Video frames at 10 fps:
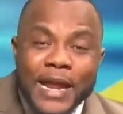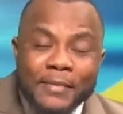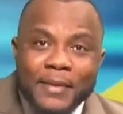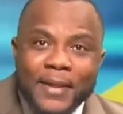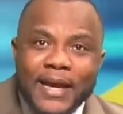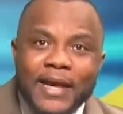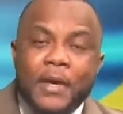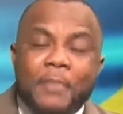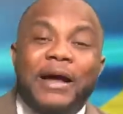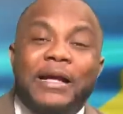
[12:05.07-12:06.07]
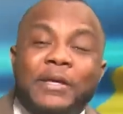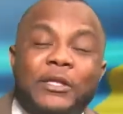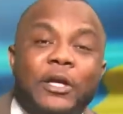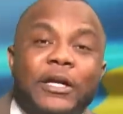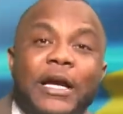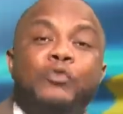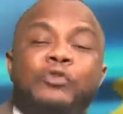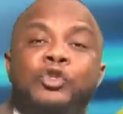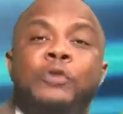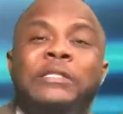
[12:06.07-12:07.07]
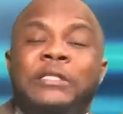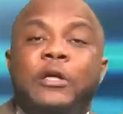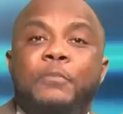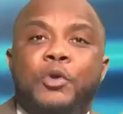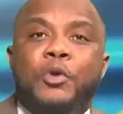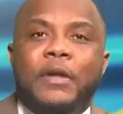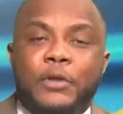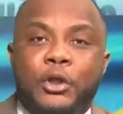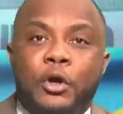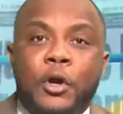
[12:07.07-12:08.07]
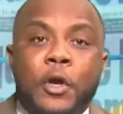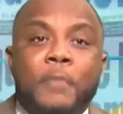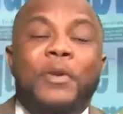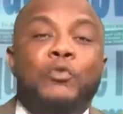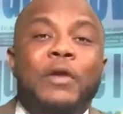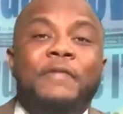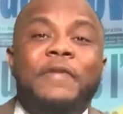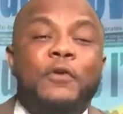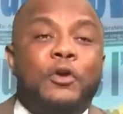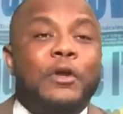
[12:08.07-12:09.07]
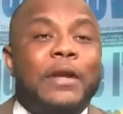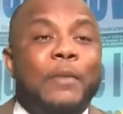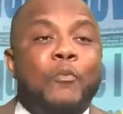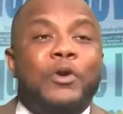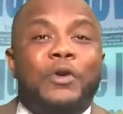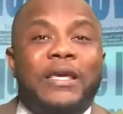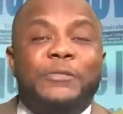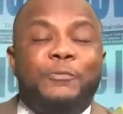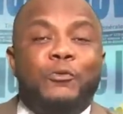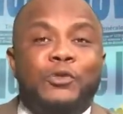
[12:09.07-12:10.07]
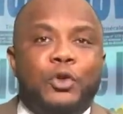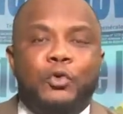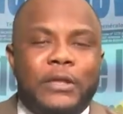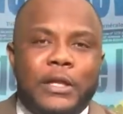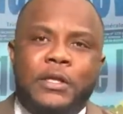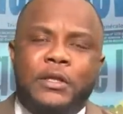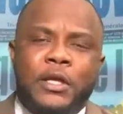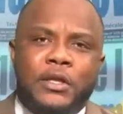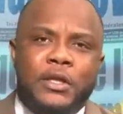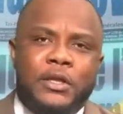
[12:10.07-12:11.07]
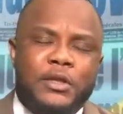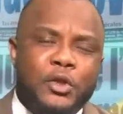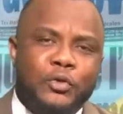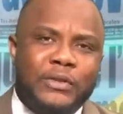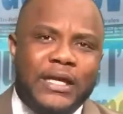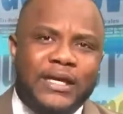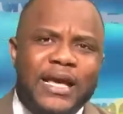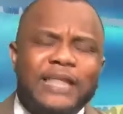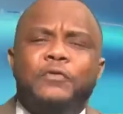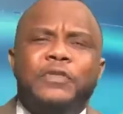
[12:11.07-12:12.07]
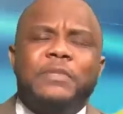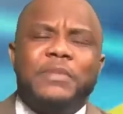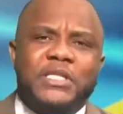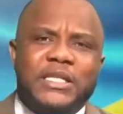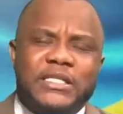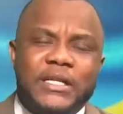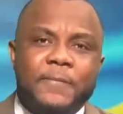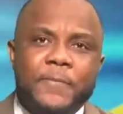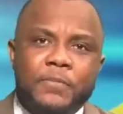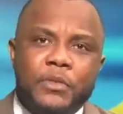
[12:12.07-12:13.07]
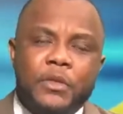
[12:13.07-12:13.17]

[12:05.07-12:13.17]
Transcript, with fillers: elle-même, là, nous sommes 100 millions d'habitants, mais nous ne vivons que dans moins de 15% de nos, de nos terres. Est-ce que vous imaginez ça